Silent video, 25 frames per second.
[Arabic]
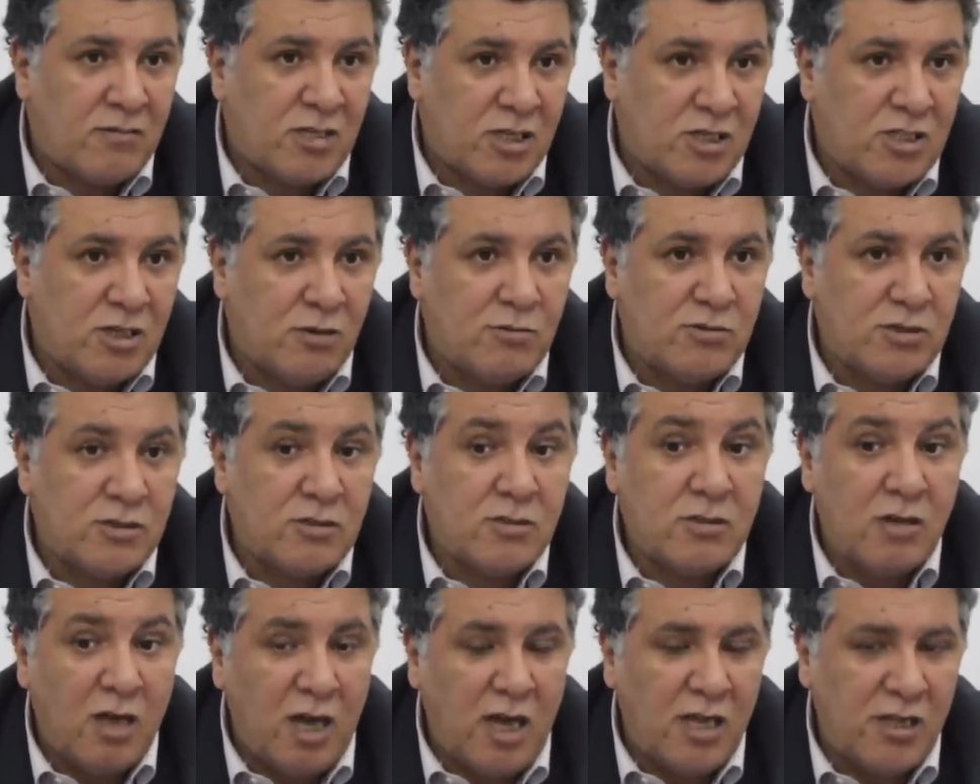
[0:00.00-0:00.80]

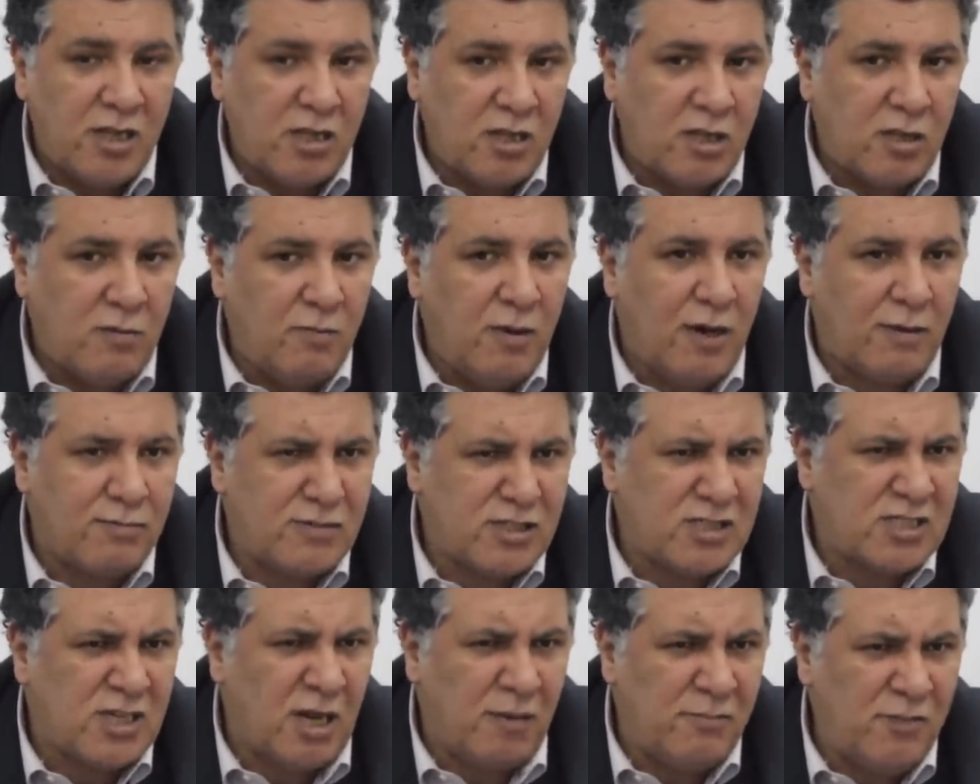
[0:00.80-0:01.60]
تجاوز قاعده تتباع ب
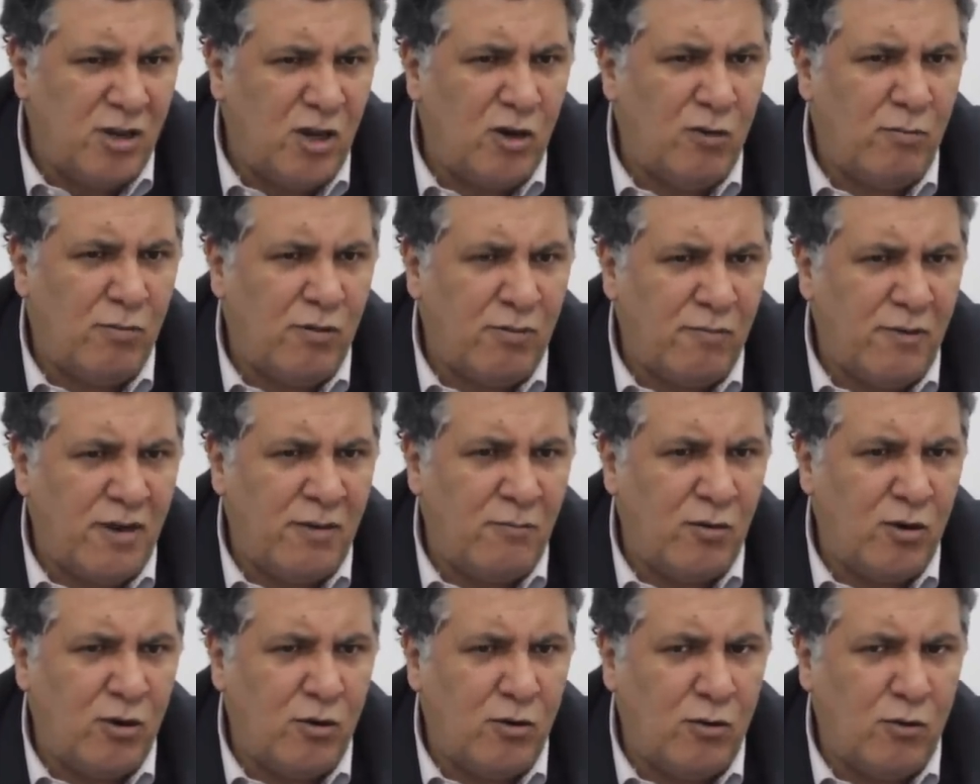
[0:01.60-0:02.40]
900 وب
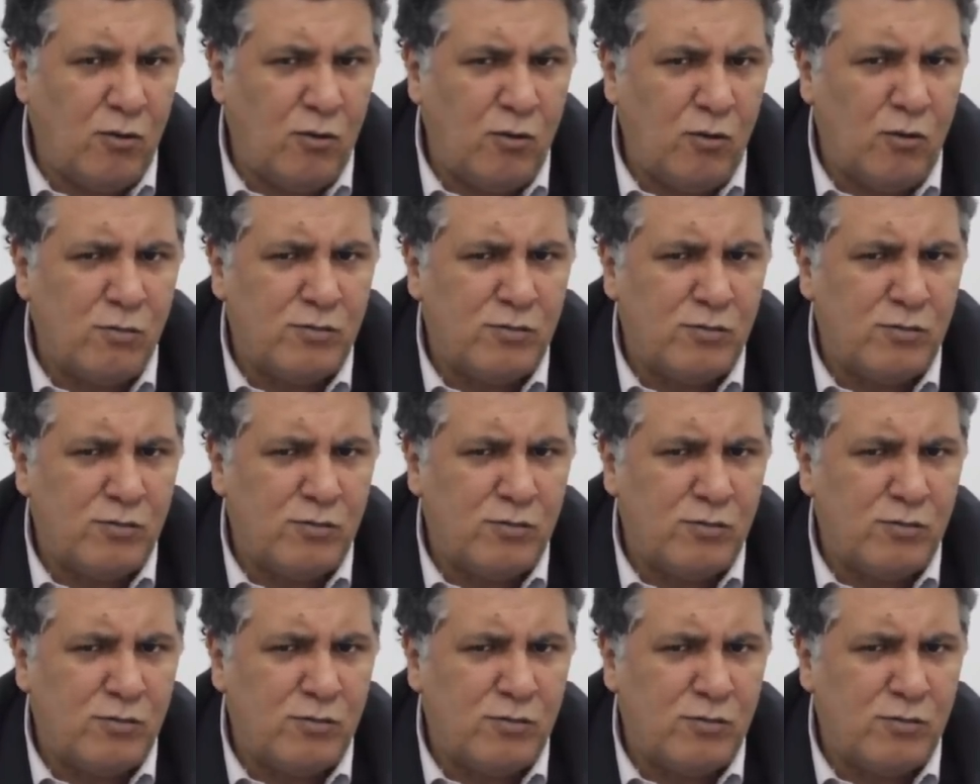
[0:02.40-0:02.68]
800